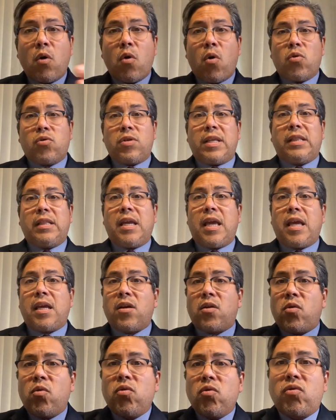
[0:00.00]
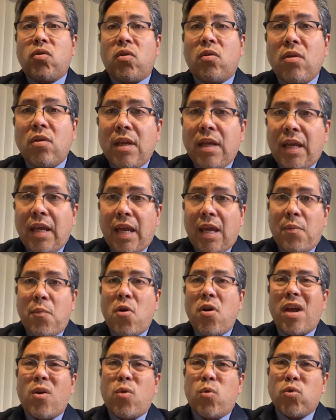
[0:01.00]
Hoy en día incluso
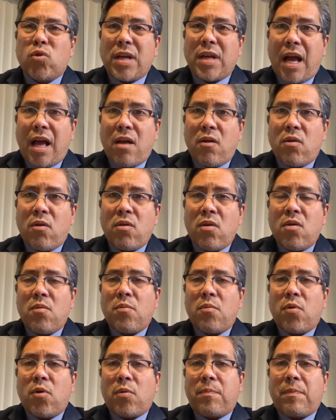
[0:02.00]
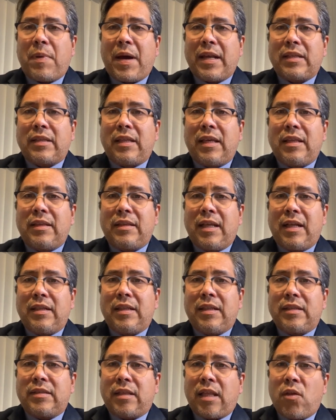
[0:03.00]
hemos escuchado por parte
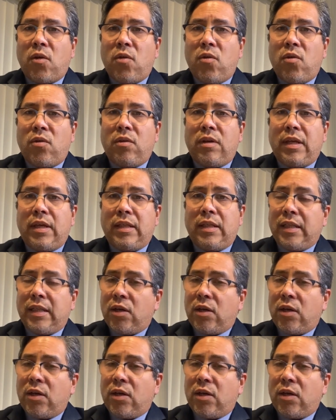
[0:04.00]
del dictador eh,